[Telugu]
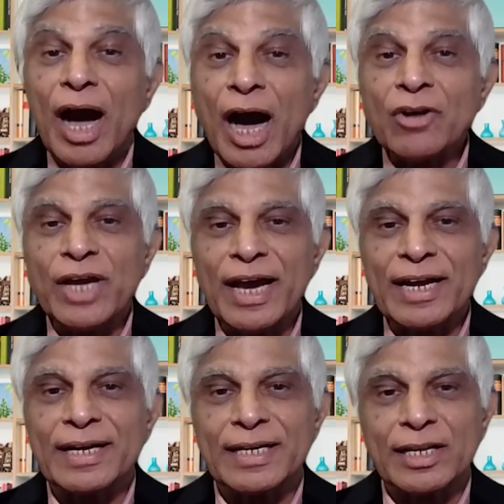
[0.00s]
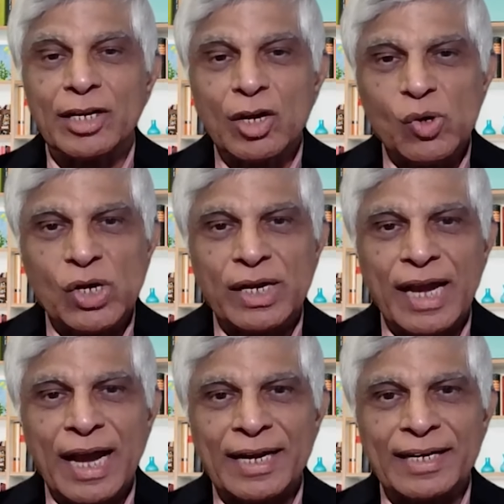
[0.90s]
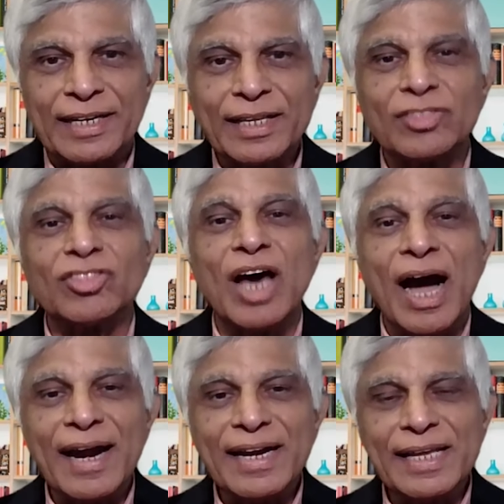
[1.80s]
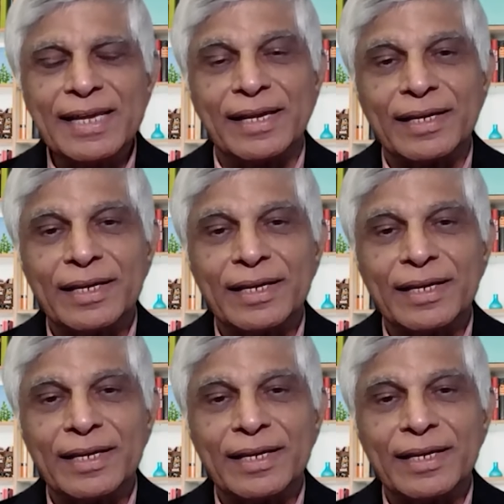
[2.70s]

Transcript: ఆరు గ్యారంటీలో ఒక గ్యారంటీ దాన్ని